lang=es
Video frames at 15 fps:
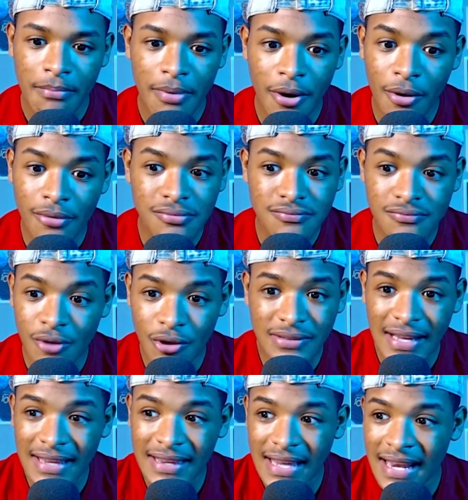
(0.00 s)
Pero no
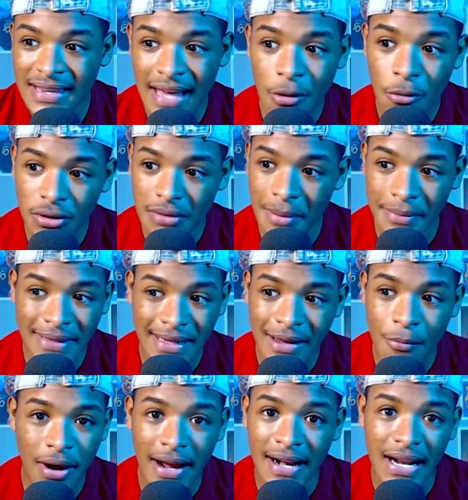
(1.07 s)
sé, Ter últimamente
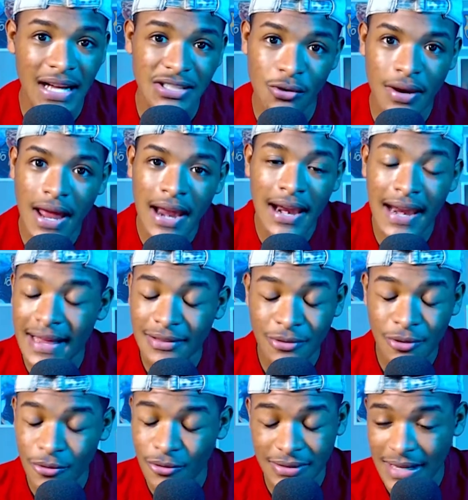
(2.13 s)
como que reacciona
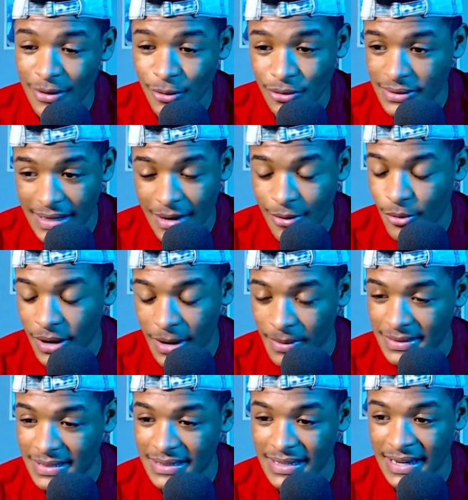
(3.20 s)
lento. No sé, no sé qué es lo que le
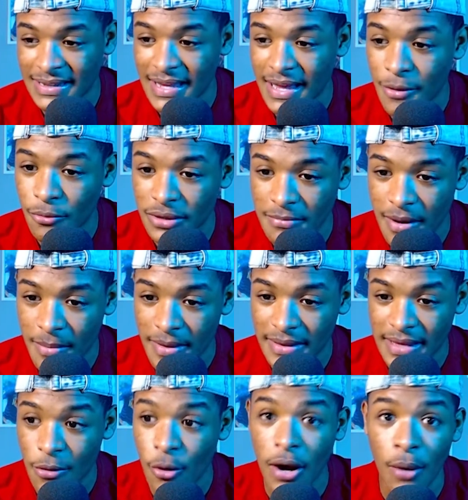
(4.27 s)
pasa a Ter
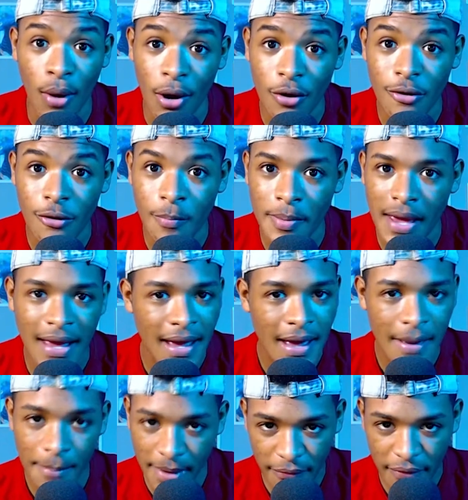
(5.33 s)
últimamente. Con el balón en los pies,
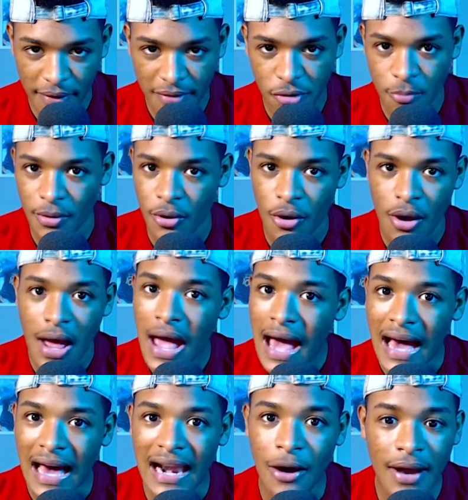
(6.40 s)
perfecto. Pero
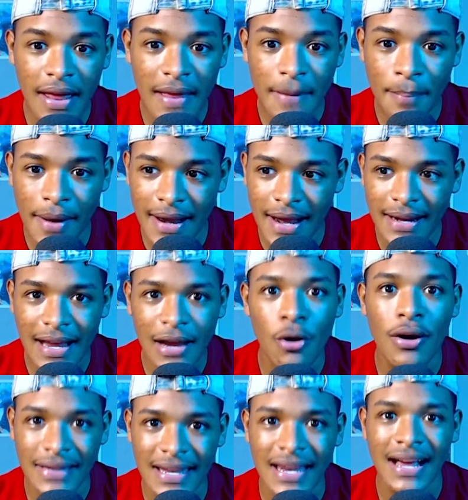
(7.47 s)
a la hora de parar, que
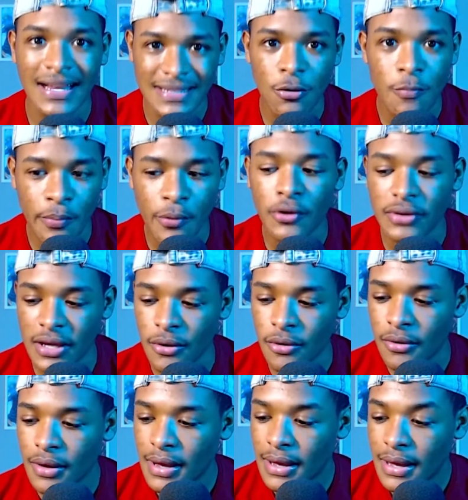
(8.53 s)
lo que tiene que hacer un
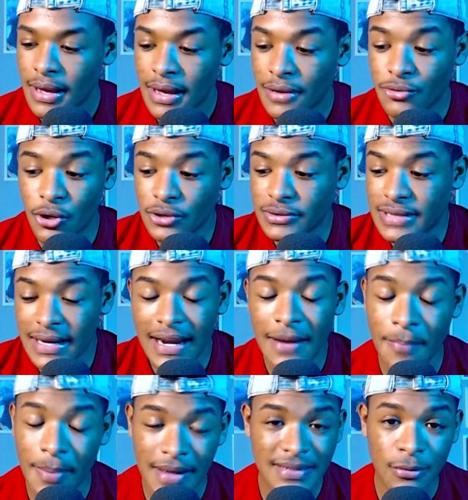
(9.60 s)
portero, no sé qué
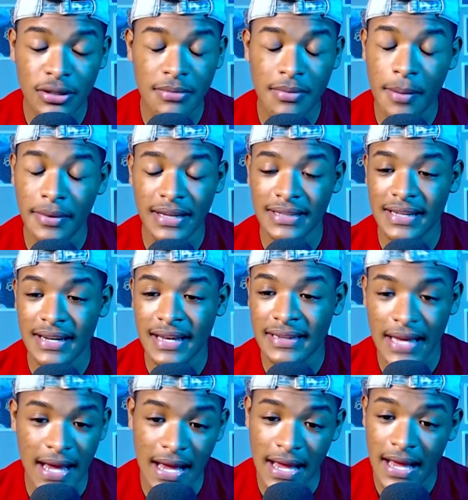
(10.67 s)
le pasa últimamente a Ter